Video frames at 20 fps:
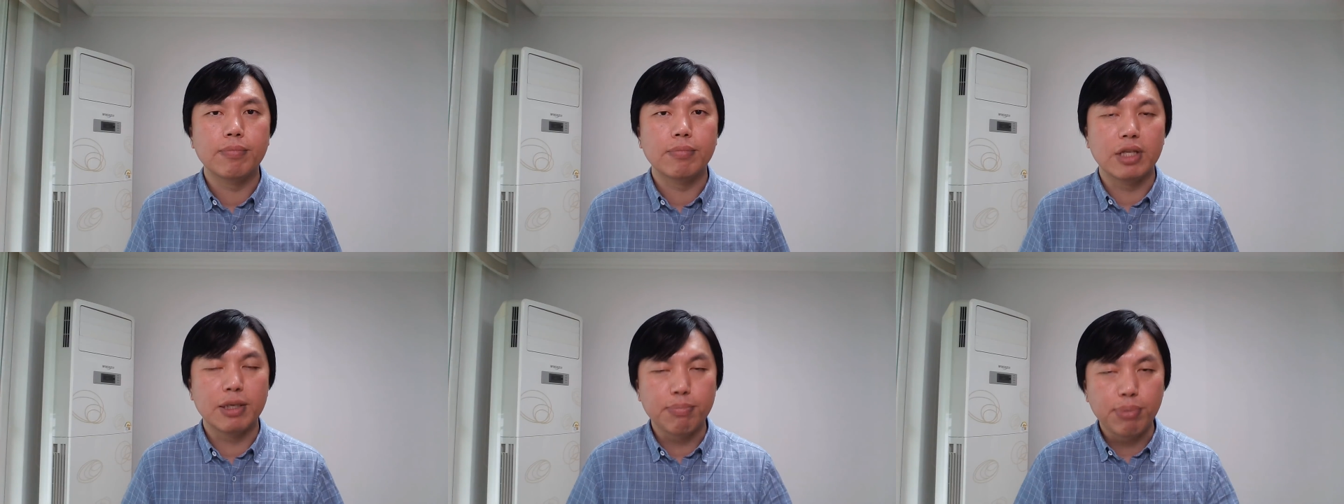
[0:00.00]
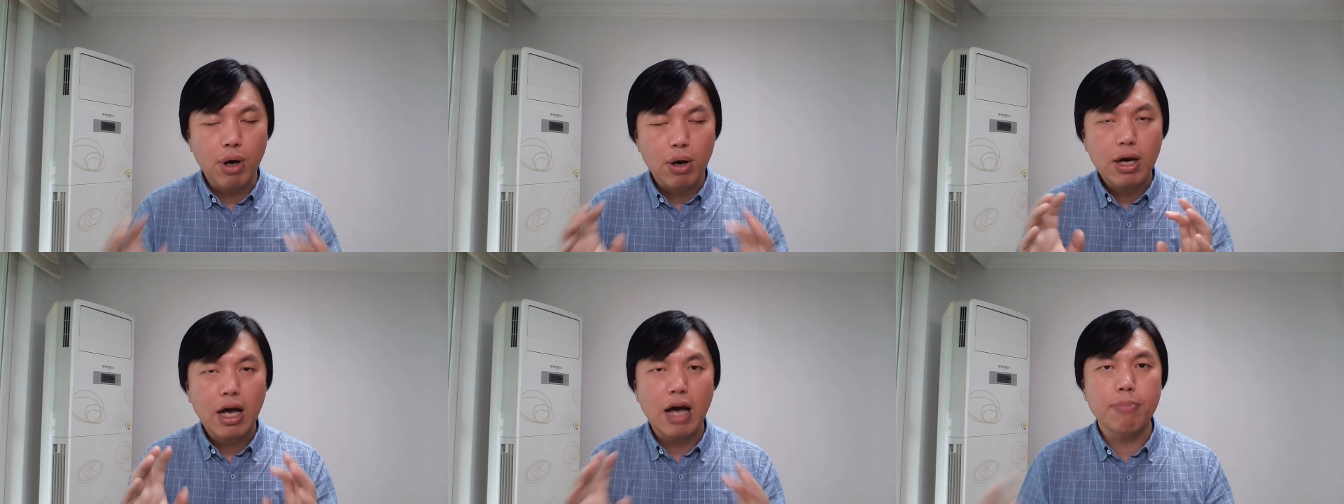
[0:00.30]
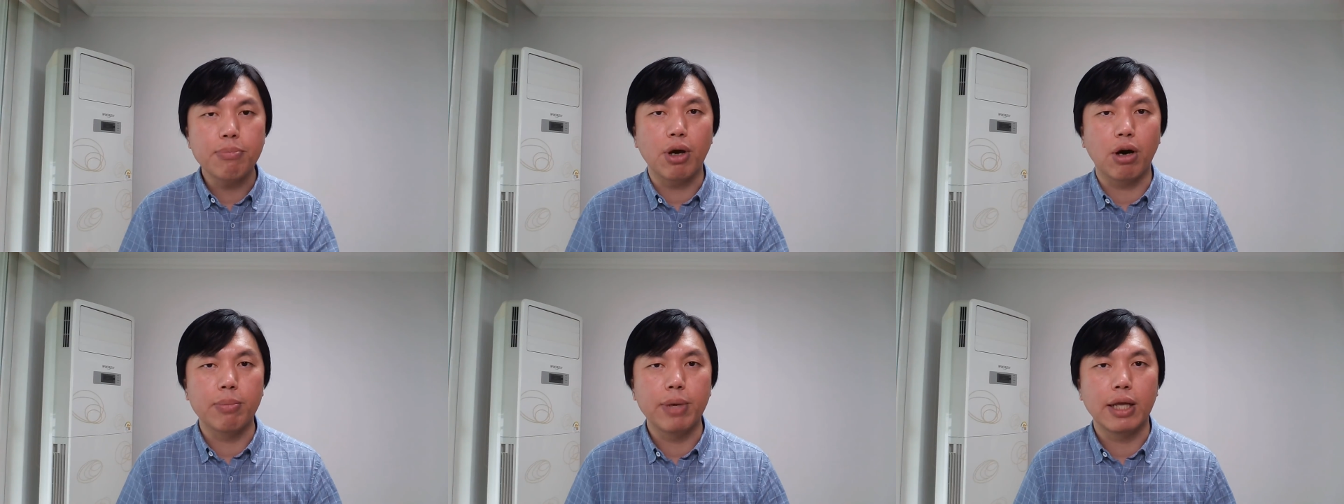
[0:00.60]
你不要
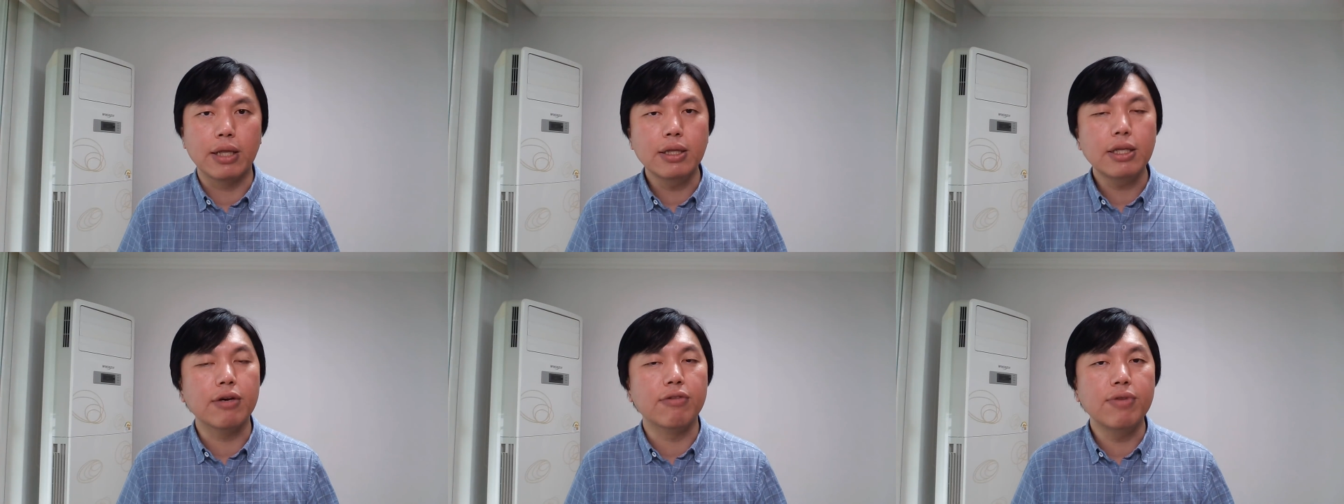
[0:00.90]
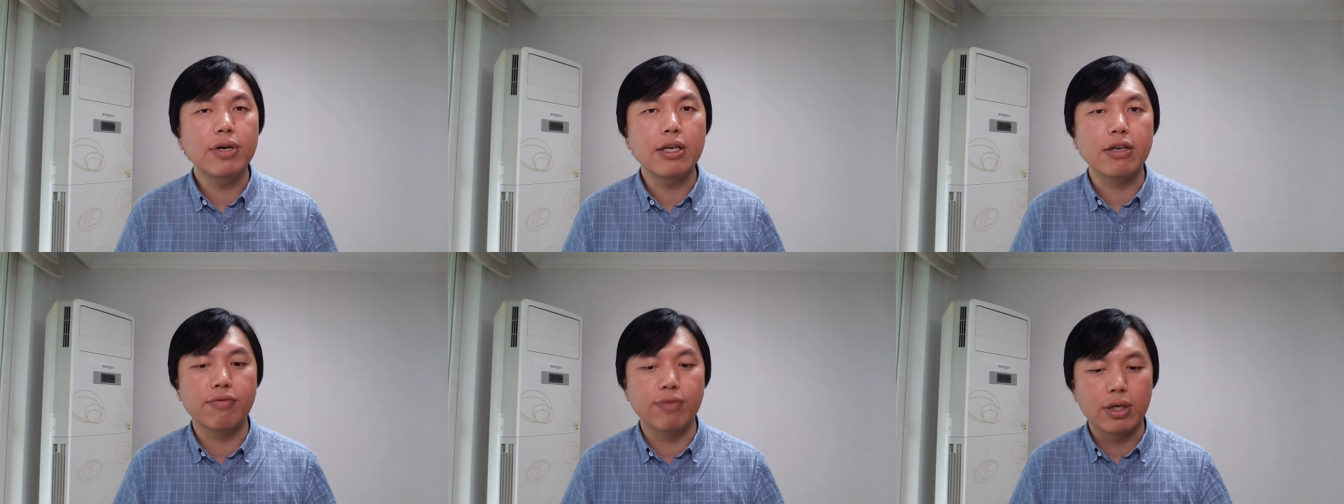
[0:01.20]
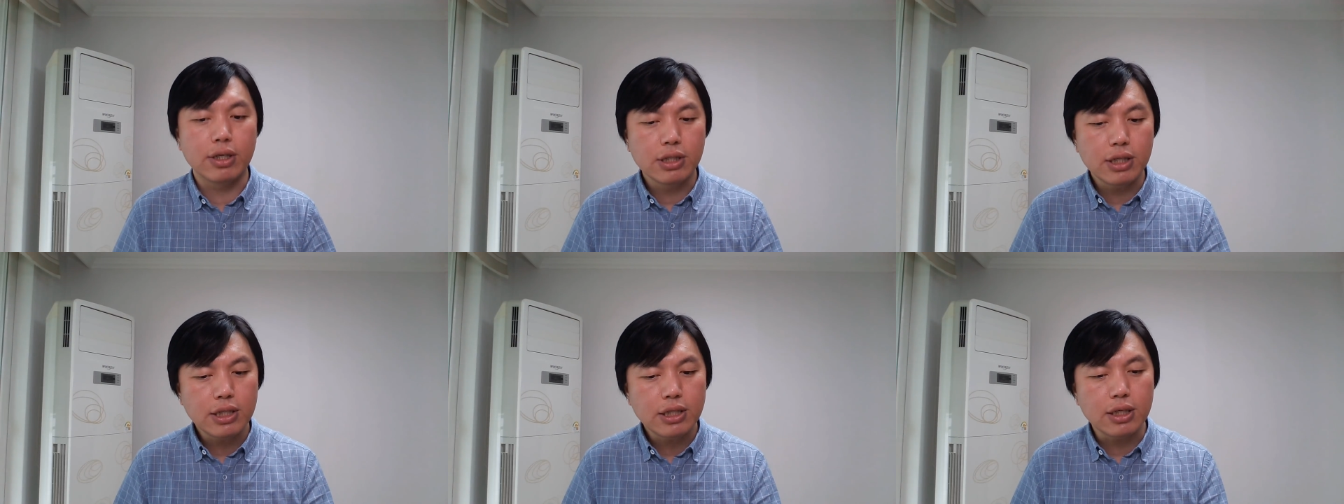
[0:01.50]
看表面，你得问一
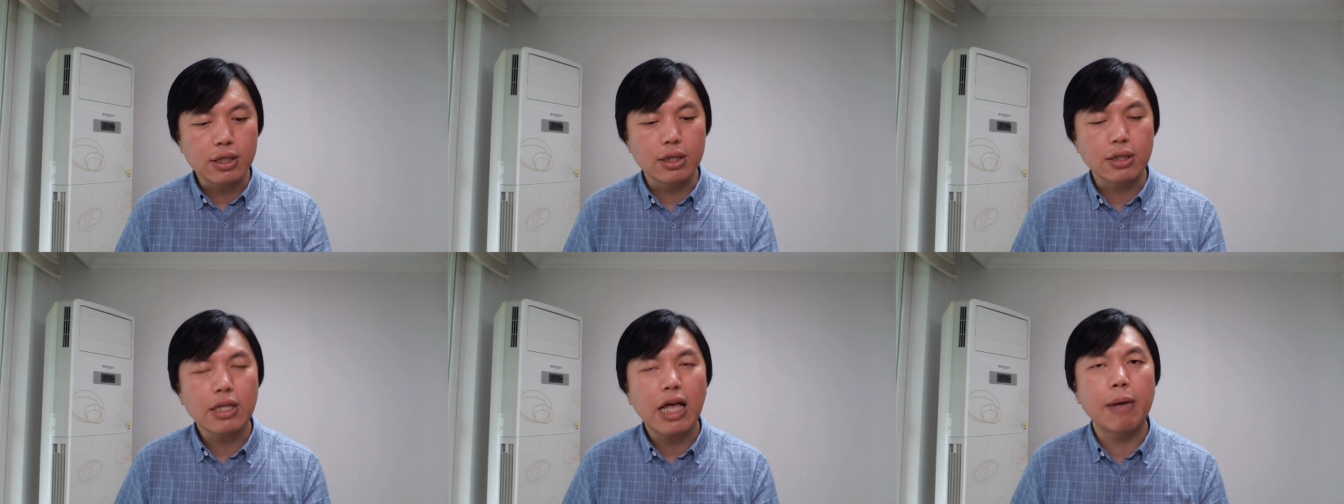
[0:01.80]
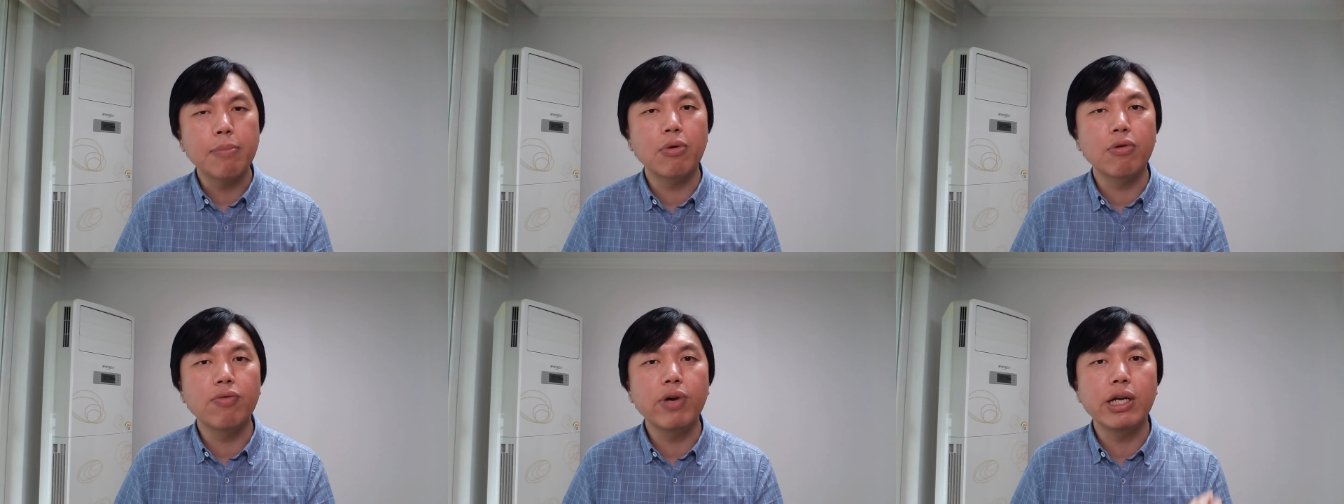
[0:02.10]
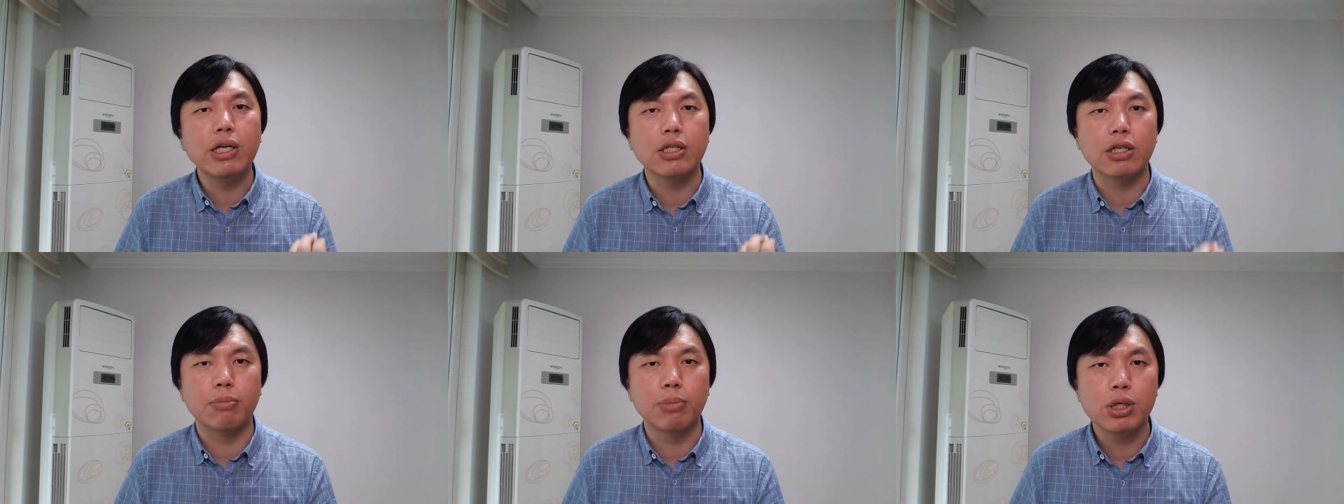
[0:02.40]
问这些人，他们
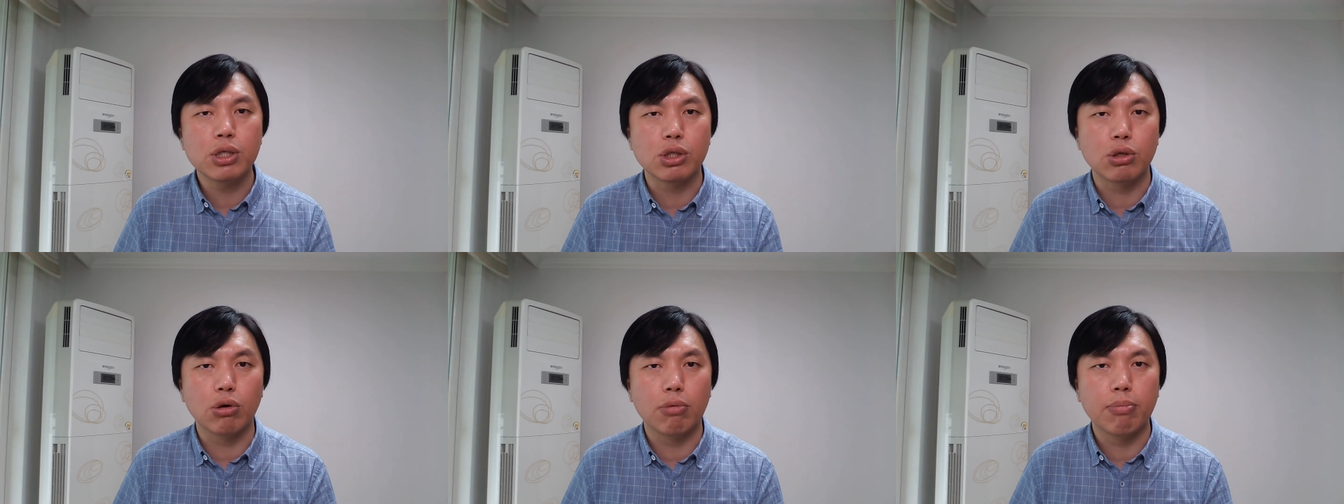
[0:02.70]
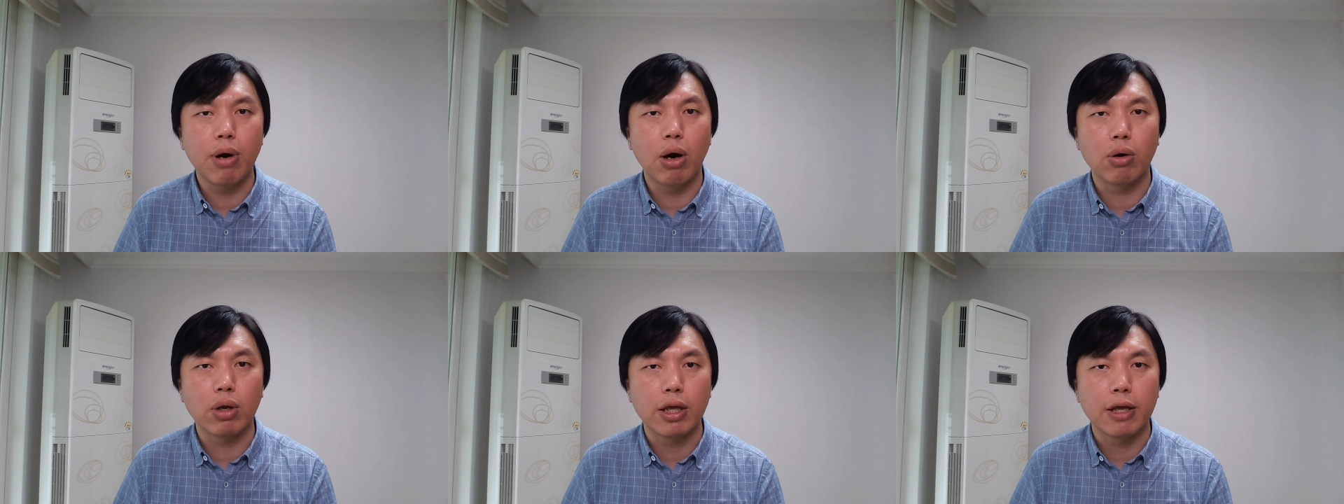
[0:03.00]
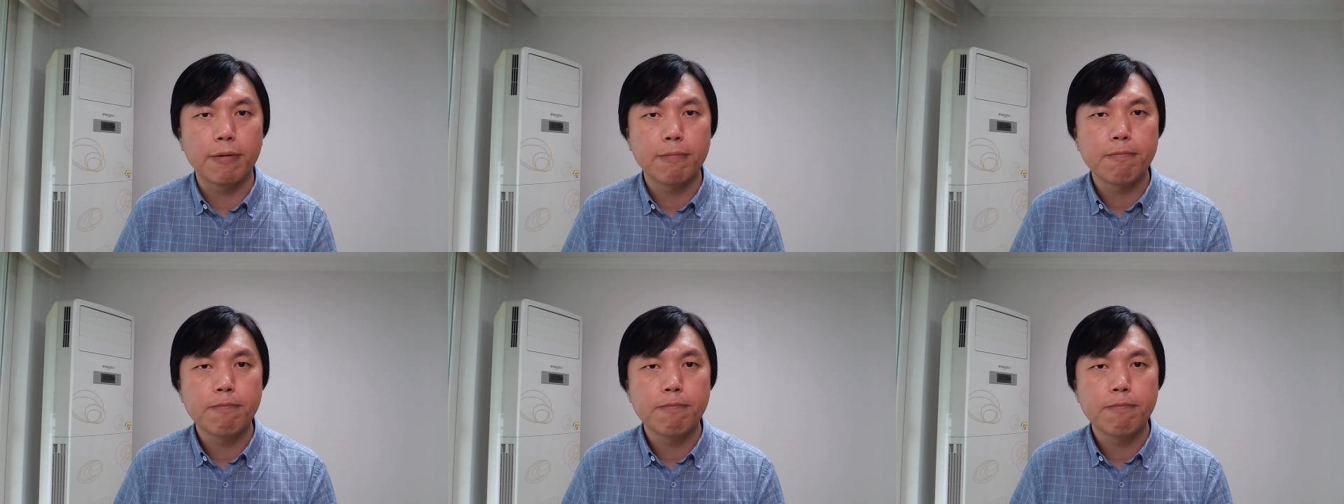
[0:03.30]
为什么使用暴力？